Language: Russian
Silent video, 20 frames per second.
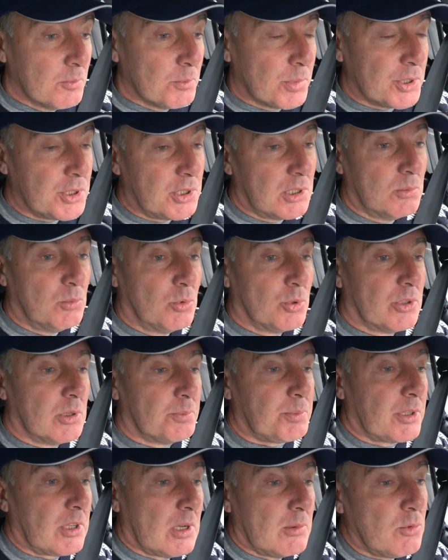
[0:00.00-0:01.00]
Почему?
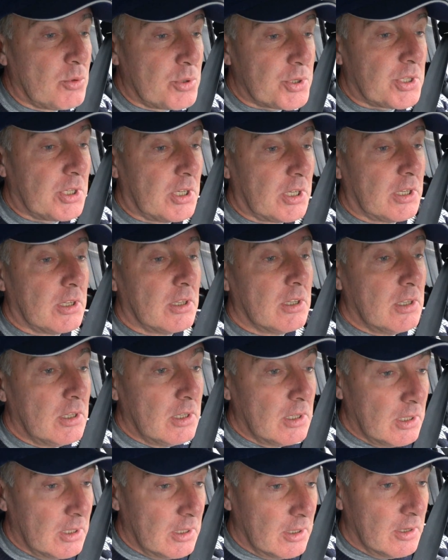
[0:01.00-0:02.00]
Да потому что
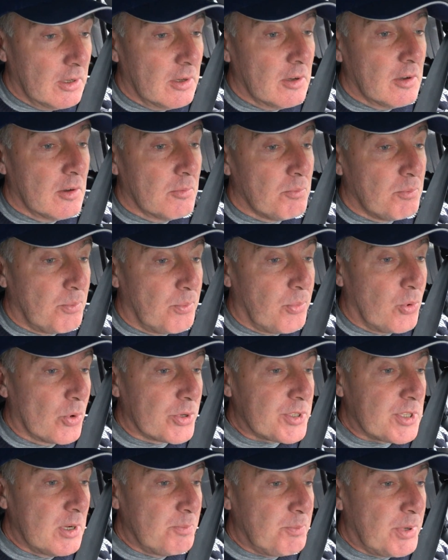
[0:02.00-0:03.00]

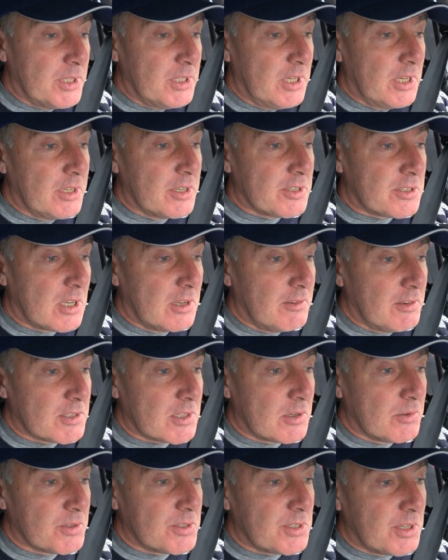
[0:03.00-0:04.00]
после падения
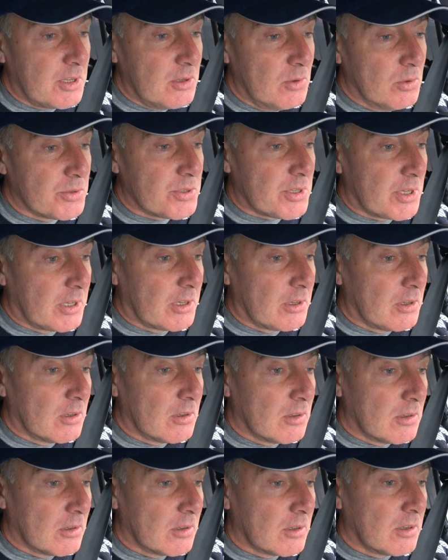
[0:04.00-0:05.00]
Советского Союза
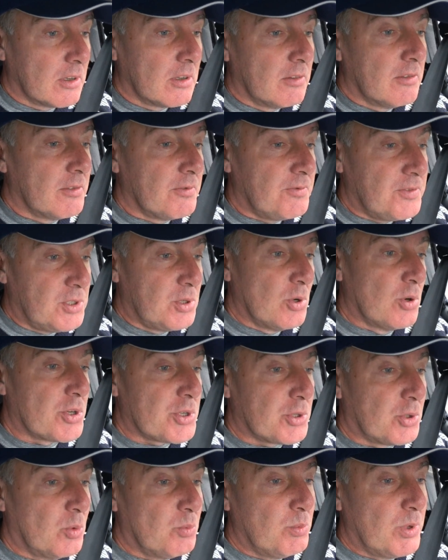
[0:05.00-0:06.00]
все,
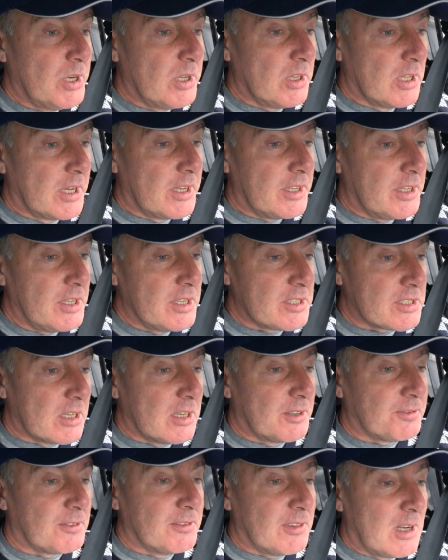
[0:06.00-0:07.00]
что было из
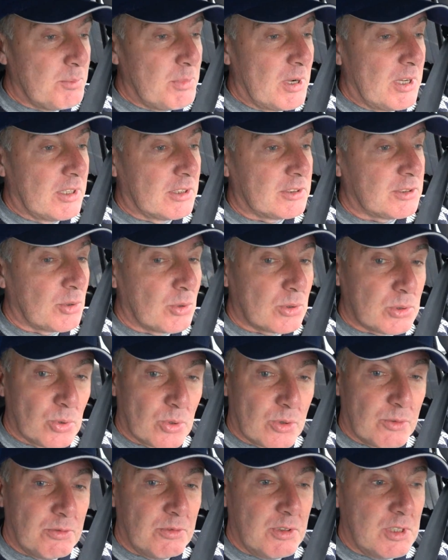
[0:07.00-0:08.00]
автомобильных
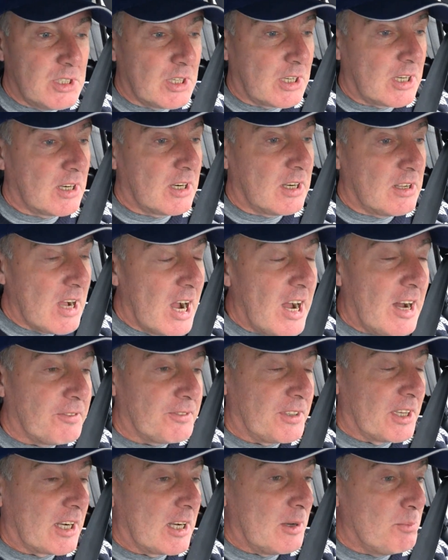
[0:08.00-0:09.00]
структур в виде
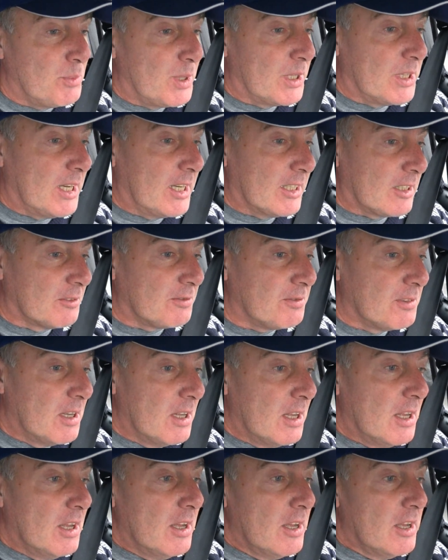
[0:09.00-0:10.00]
автокомбинатов,
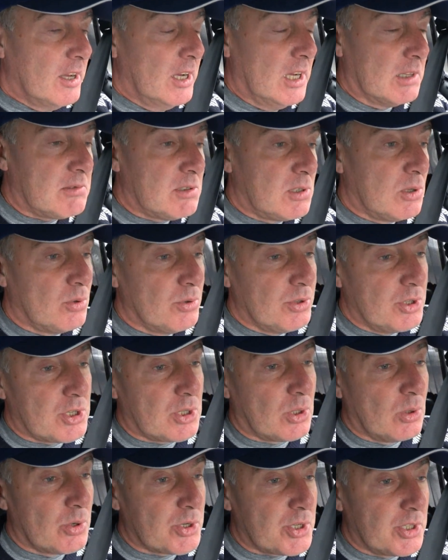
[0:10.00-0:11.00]
это все
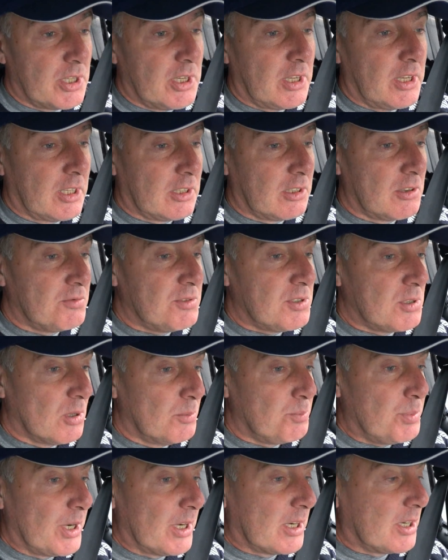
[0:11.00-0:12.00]
уничтожено, это
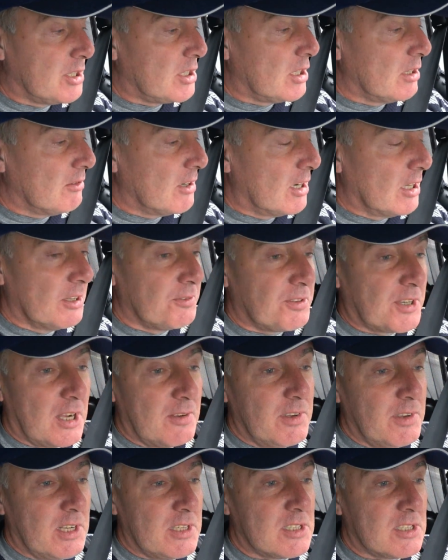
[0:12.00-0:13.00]
все перекочевало в
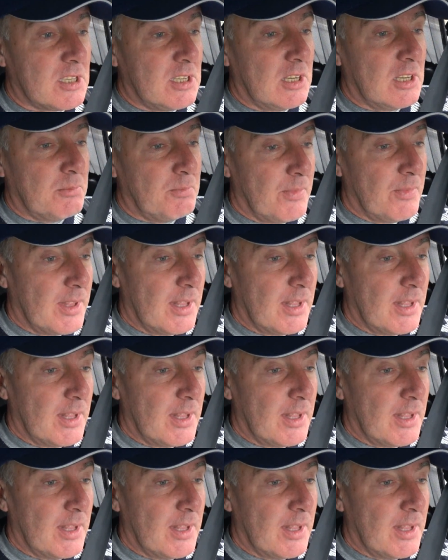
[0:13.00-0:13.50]
коммерческие